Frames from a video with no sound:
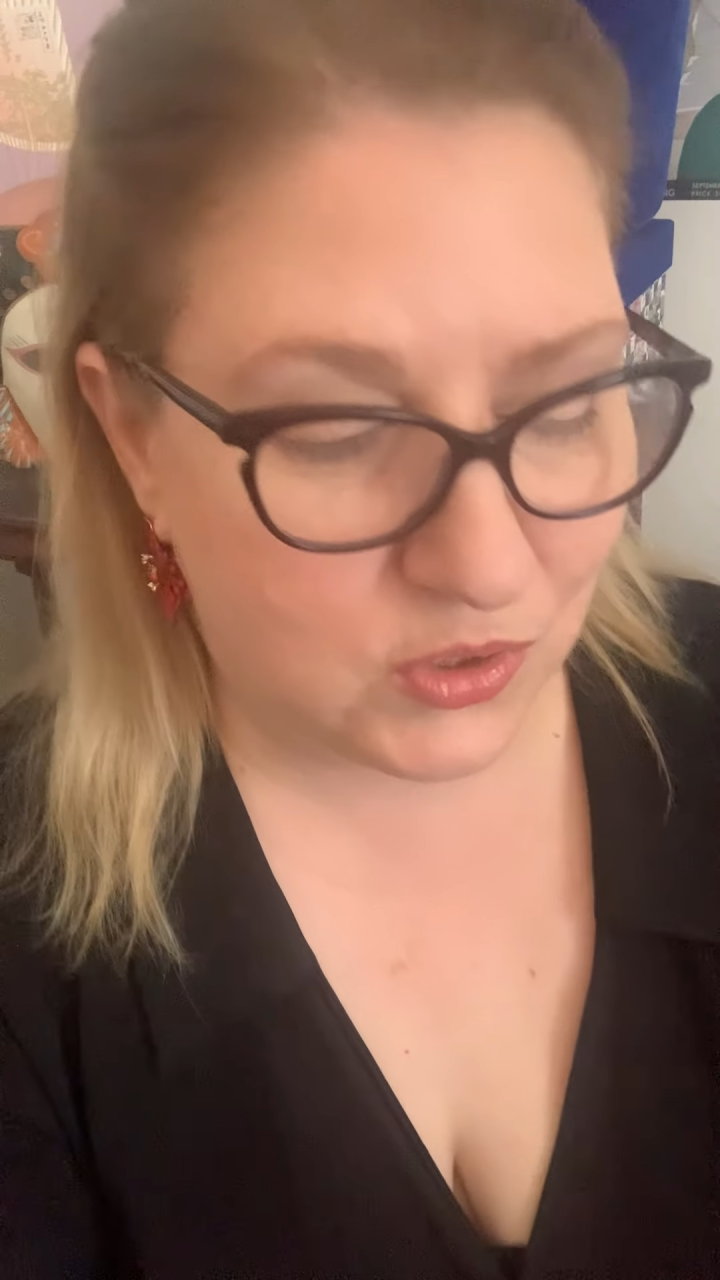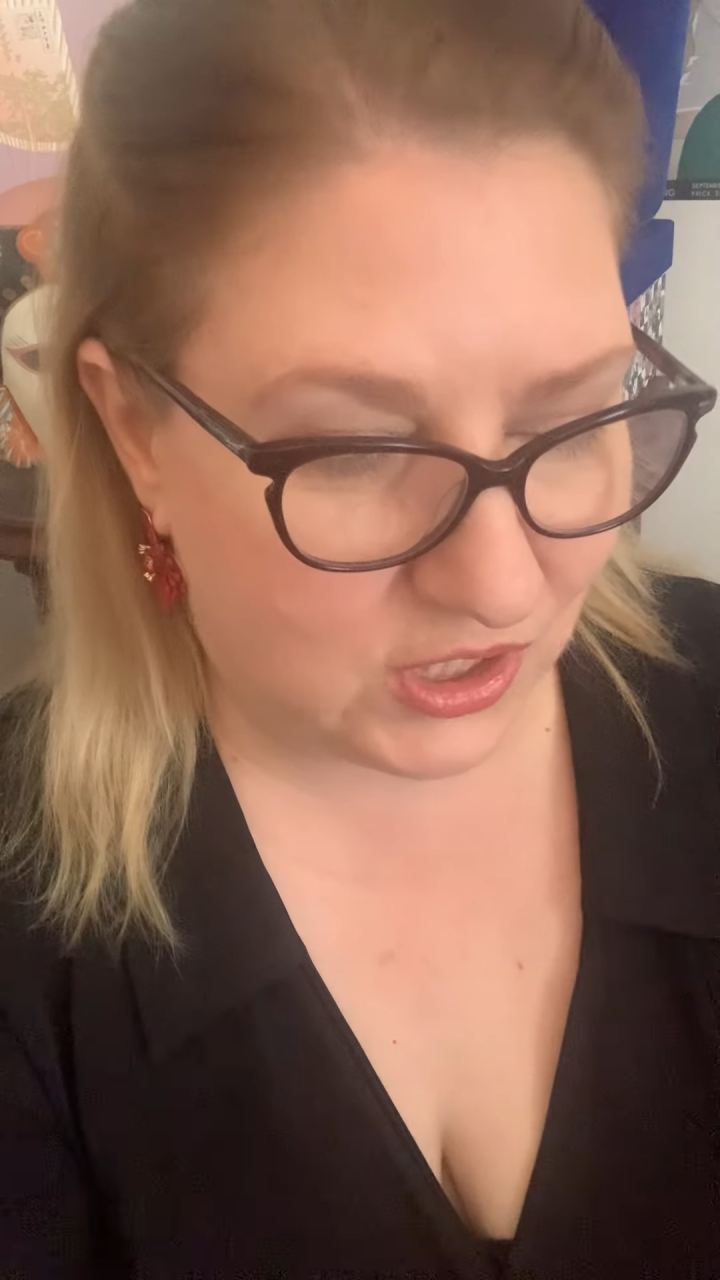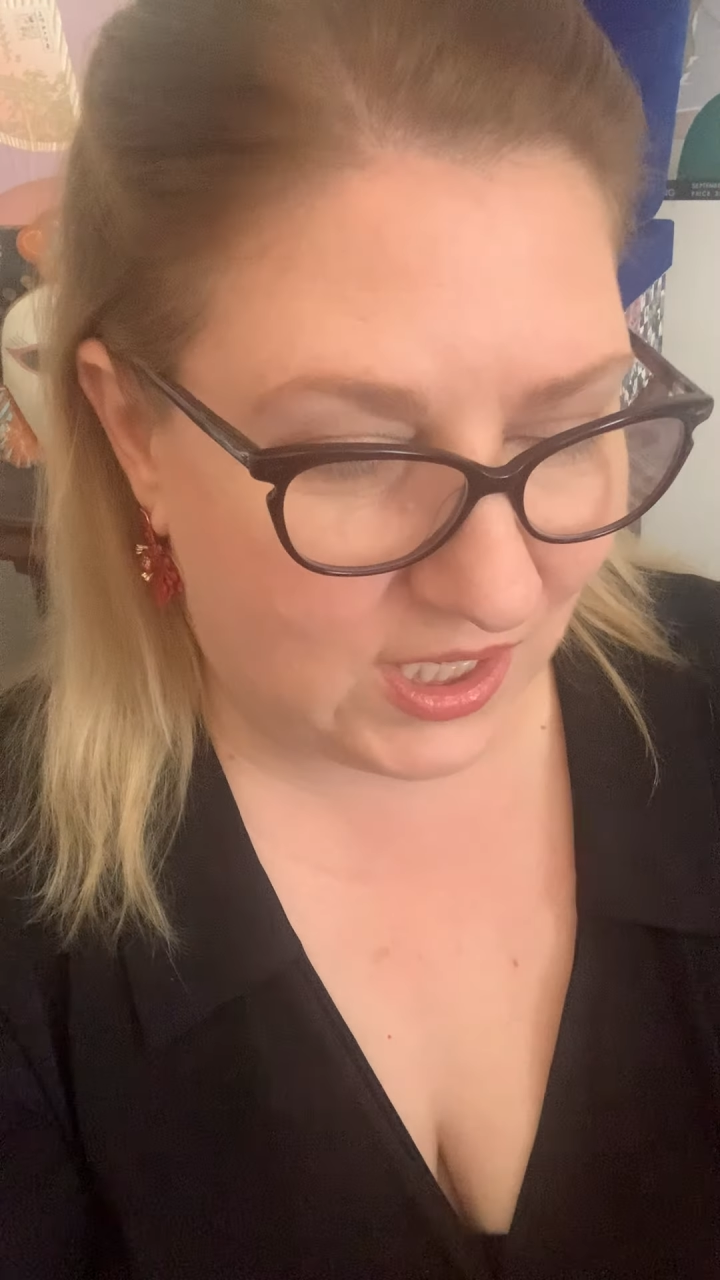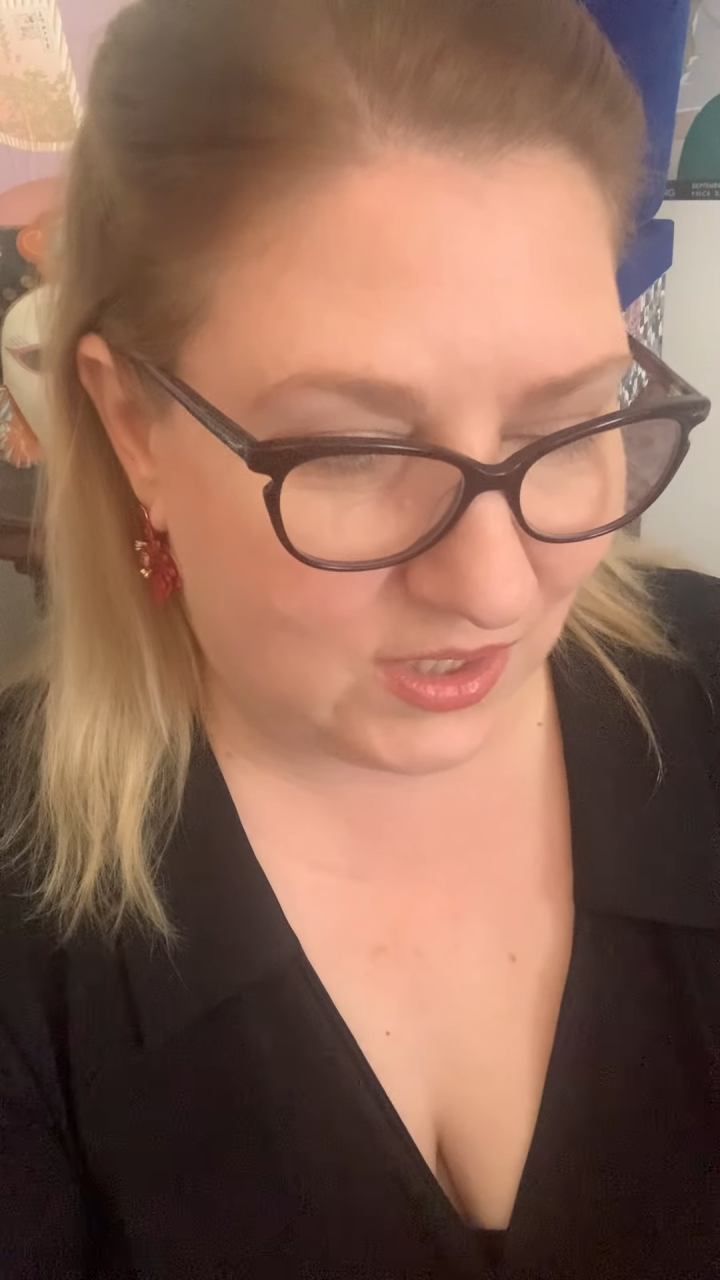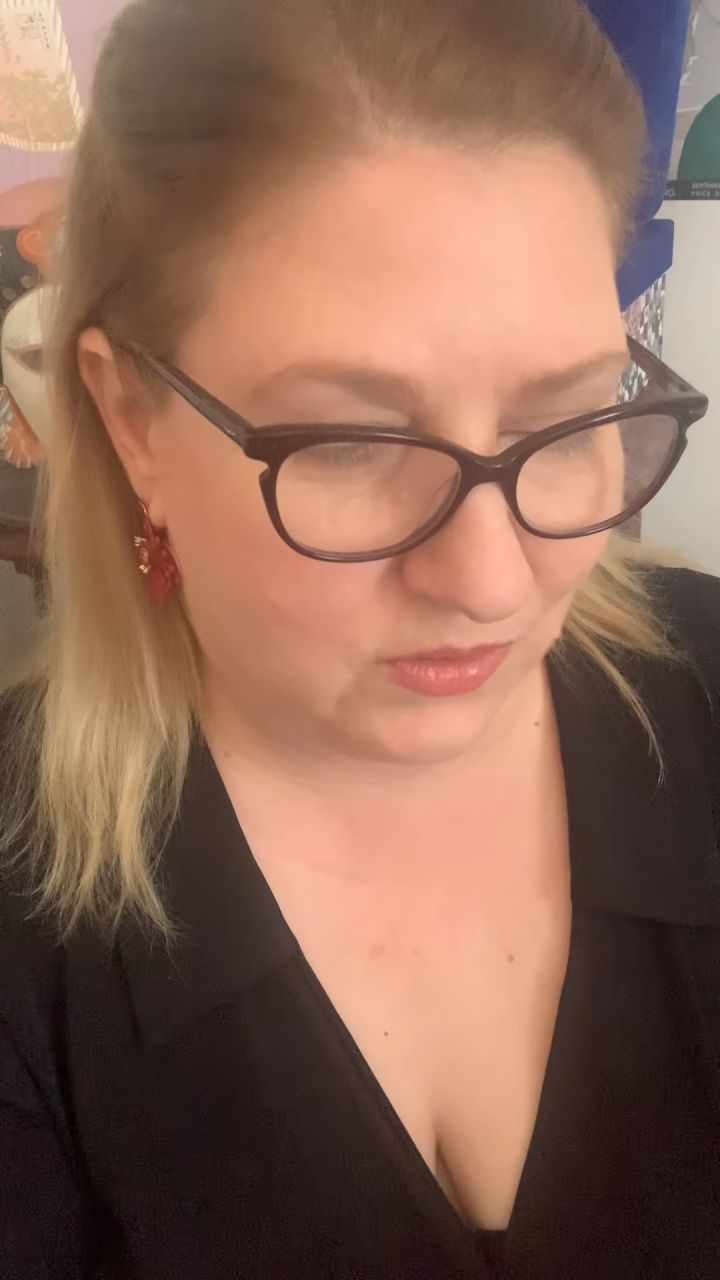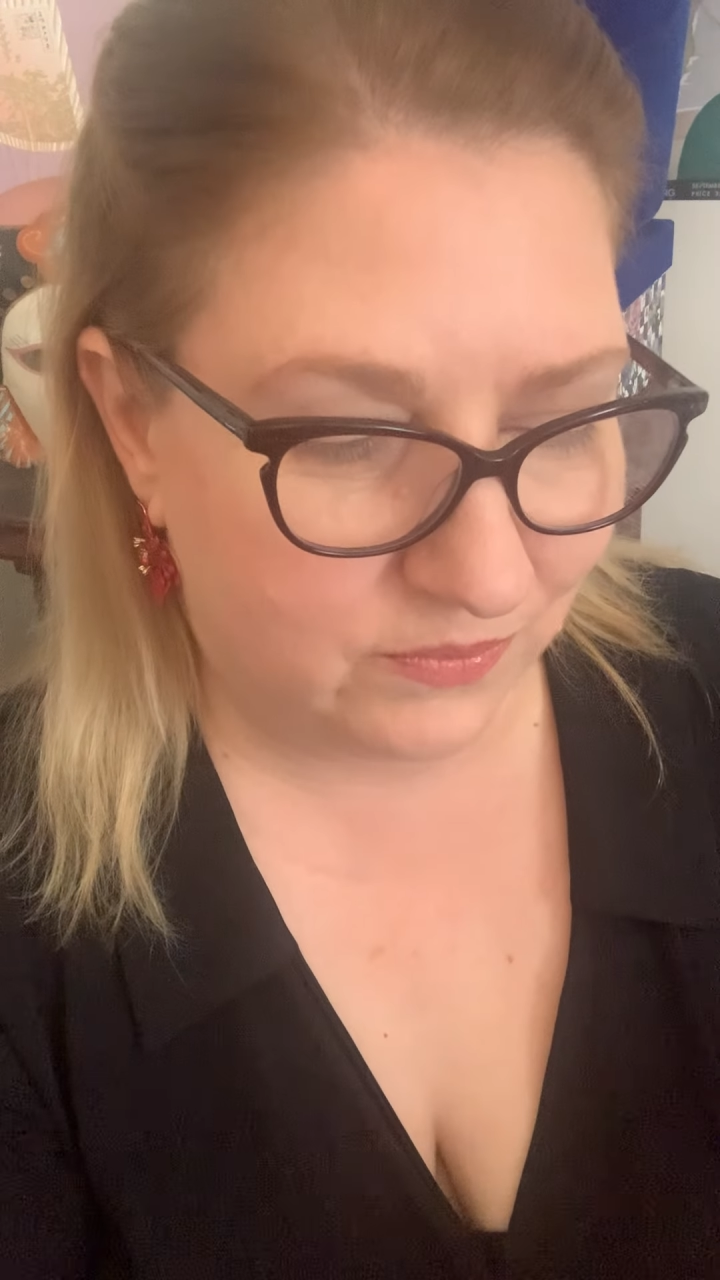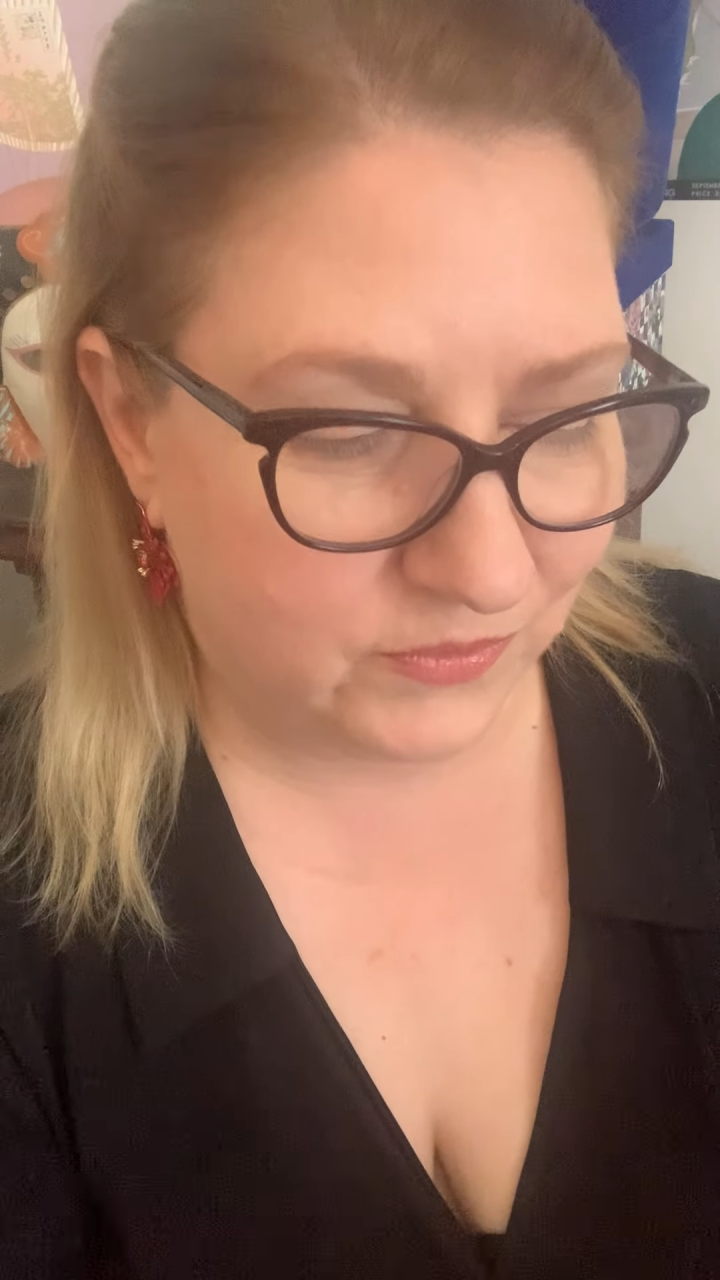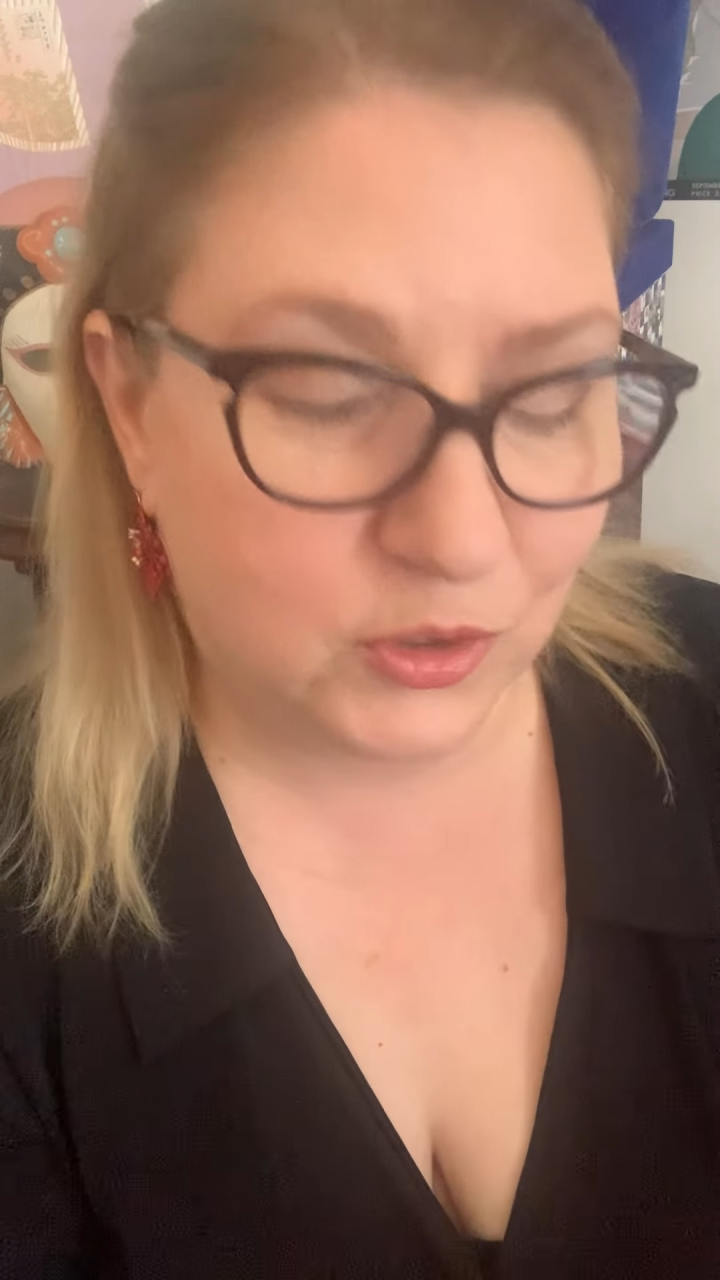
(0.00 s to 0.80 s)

się,